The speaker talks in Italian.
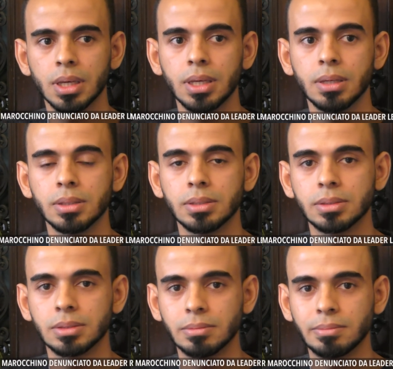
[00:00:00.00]

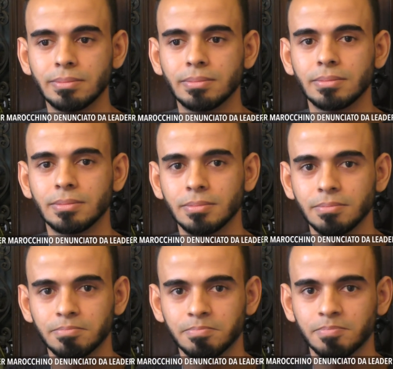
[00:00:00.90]
Eh
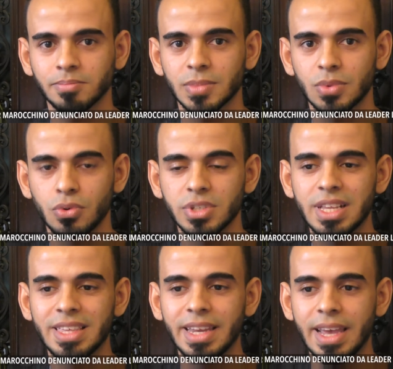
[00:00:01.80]
cosa
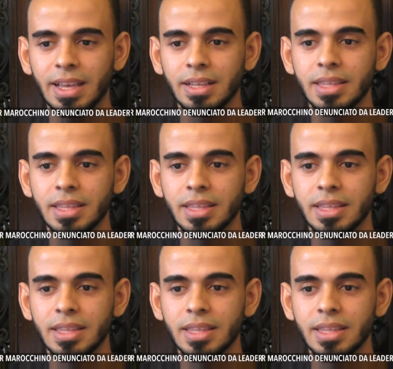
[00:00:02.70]
gli direi?